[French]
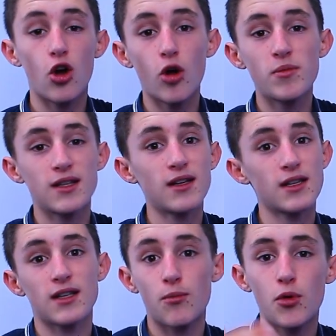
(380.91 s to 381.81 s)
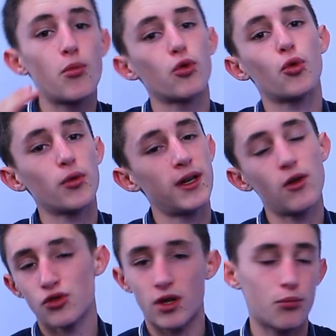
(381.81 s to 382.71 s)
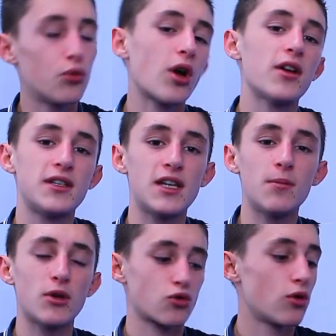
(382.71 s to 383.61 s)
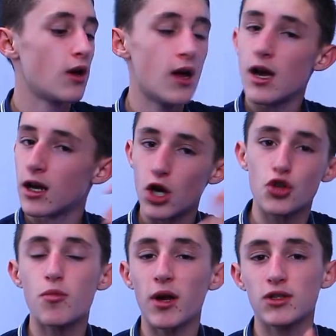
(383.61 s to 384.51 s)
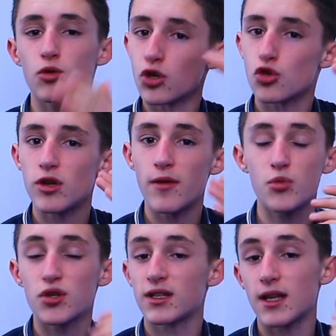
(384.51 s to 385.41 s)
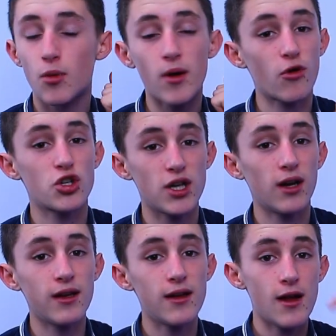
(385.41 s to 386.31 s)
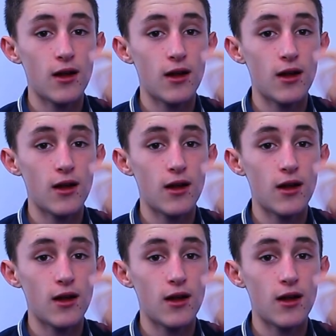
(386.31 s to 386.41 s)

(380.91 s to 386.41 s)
Comme ça, ça sera mieux pour tourner, on sera plus tranquille parce que quand je suis parti au saint Genève, c'était la première fois que j'y allais